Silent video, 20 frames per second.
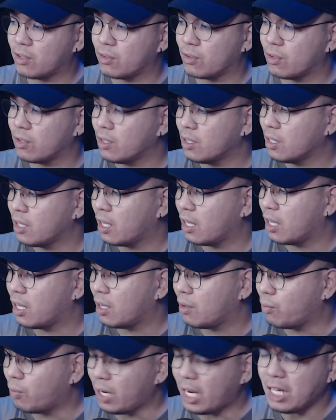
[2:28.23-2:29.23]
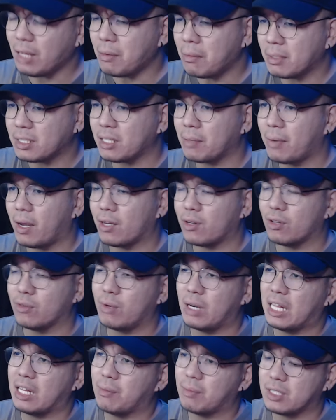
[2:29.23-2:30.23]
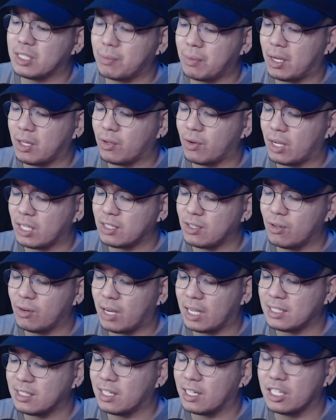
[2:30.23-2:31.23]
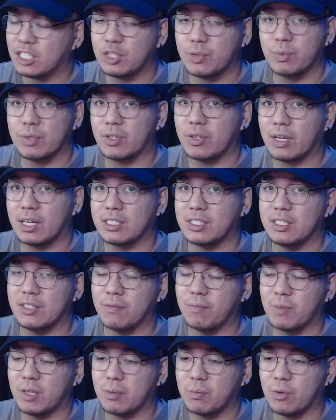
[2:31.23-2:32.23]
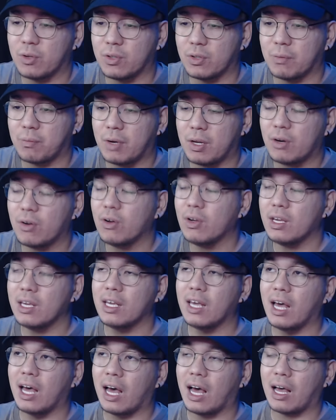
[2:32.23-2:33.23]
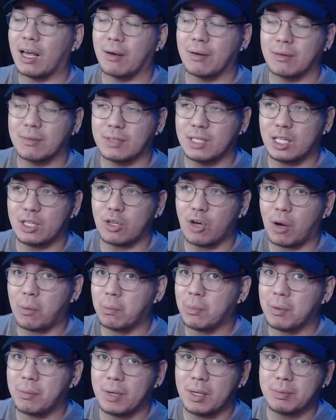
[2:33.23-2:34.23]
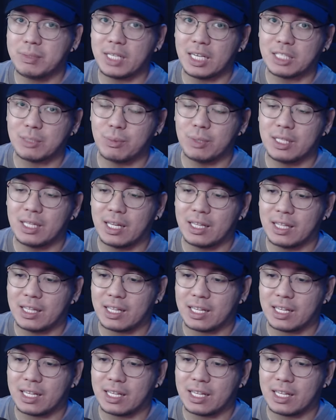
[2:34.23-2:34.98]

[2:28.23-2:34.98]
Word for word: Uh, wala namang masama ron, wala namang masama, no, as long as na-reach mo na yung achievement mo, no. Pero, dito ako bumibilib sa SB19.